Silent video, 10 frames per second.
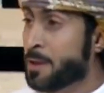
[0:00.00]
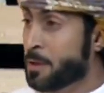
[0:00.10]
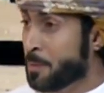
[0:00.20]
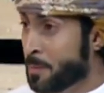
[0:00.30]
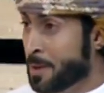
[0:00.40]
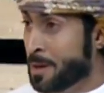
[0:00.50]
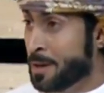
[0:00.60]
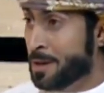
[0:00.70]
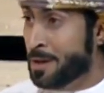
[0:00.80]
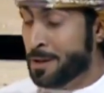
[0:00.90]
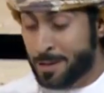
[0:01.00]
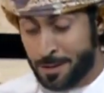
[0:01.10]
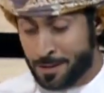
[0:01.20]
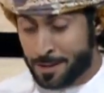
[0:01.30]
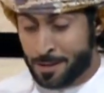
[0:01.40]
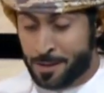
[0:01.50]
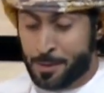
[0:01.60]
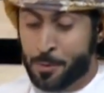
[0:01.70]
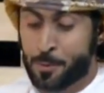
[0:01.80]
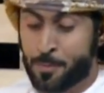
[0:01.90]
يا يمه عيدك انت
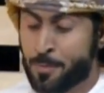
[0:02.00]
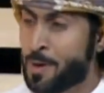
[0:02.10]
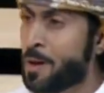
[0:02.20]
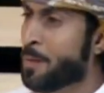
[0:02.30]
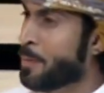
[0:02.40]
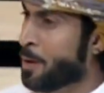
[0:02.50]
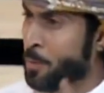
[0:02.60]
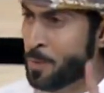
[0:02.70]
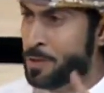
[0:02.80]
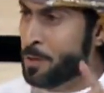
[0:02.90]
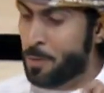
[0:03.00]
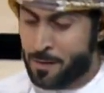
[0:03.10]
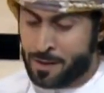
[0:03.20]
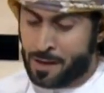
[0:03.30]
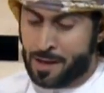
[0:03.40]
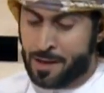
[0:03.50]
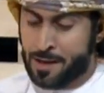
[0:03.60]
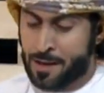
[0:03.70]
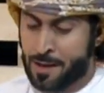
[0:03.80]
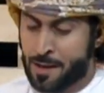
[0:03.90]
يدوم ما هو بس يوم
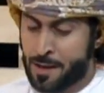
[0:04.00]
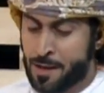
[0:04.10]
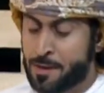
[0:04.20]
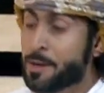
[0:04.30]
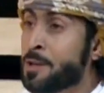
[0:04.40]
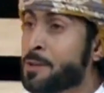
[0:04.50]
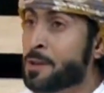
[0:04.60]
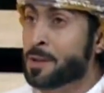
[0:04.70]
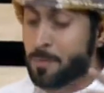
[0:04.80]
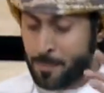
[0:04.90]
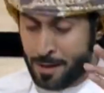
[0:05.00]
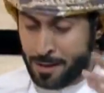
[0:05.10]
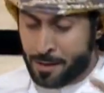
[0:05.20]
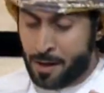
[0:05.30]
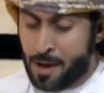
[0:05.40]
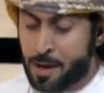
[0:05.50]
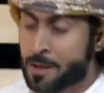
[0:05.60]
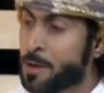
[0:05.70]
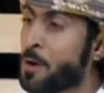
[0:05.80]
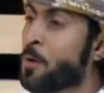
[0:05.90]
ذكراها دعيت الرب اللي
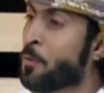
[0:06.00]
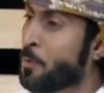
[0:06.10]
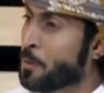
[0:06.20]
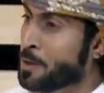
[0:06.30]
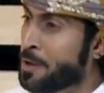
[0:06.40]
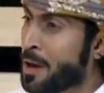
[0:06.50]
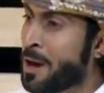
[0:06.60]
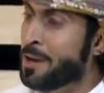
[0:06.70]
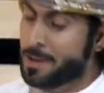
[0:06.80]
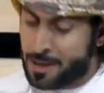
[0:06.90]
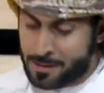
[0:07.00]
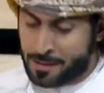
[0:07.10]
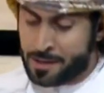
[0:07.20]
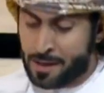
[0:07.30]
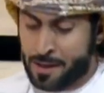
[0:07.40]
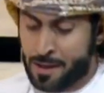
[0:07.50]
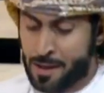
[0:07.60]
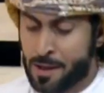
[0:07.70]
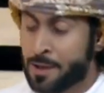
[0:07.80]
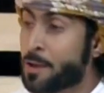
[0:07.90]
يرعاك وفوق دعاي على شكره
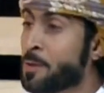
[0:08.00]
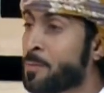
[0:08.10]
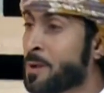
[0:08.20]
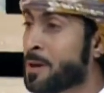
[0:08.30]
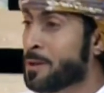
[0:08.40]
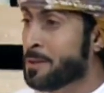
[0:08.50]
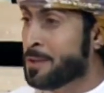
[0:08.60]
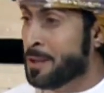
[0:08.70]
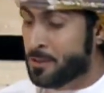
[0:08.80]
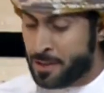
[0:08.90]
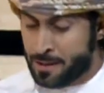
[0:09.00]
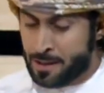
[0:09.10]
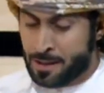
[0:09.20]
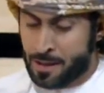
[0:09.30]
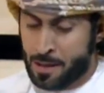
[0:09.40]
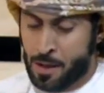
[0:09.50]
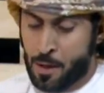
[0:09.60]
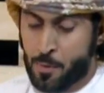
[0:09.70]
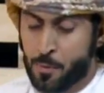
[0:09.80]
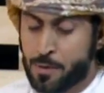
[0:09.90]
يا يمه انت الجنة
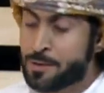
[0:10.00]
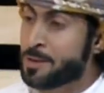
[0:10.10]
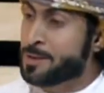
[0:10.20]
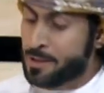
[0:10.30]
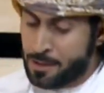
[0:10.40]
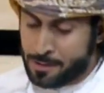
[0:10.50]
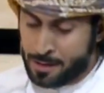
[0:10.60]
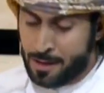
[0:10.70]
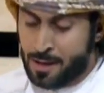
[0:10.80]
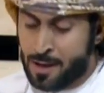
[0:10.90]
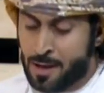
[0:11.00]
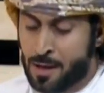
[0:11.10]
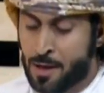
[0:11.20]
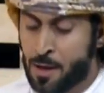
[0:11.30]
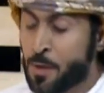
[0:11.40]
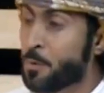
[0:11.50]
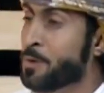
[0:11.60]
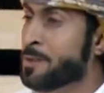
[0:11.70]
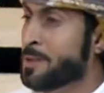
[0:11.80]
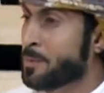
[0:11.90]
وانت السعد قلناها
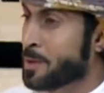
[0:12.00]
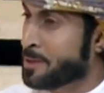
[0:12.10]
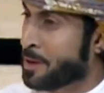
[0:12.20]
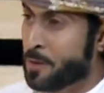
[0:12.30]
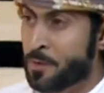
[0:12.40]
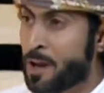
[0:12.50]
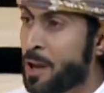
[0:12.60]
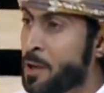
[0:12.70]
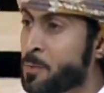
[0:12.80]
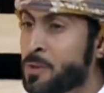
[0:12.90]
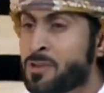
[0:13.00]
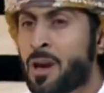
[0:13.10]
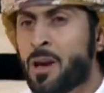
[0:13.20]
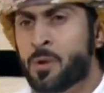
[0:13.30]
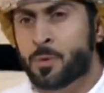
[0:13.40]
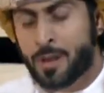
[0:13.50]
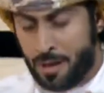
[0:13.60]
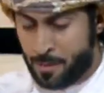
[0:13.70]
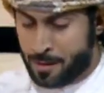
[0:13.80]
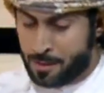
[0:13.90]
وانت مصدر افراحي ونجاحي
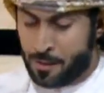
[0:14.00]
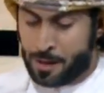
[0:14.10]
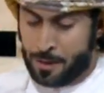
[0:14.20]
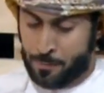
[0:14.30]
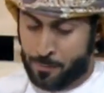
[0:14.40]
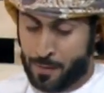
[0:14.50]
وكل ما انتظره